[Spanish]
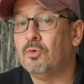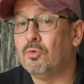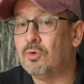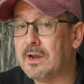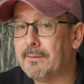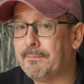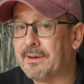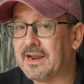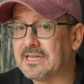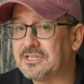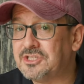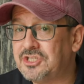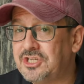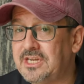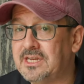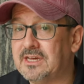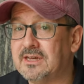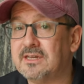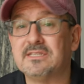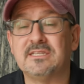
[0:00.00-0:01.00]
una para
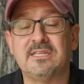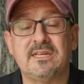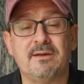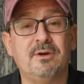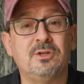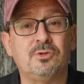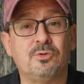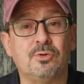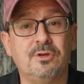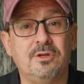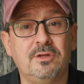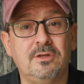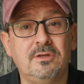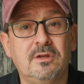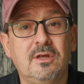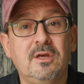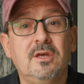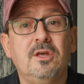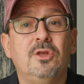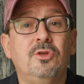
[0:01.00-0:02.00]
China que se llama
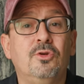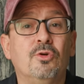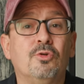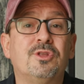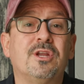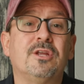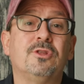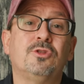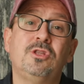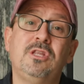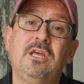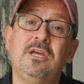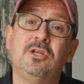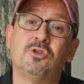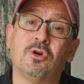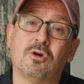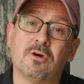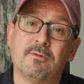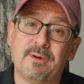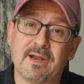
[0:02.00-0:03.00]
Douyin y otra
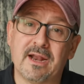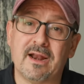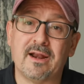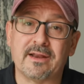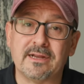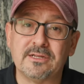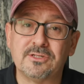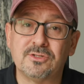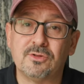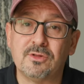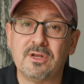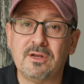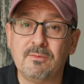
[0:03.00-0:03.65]
TikTok para el resto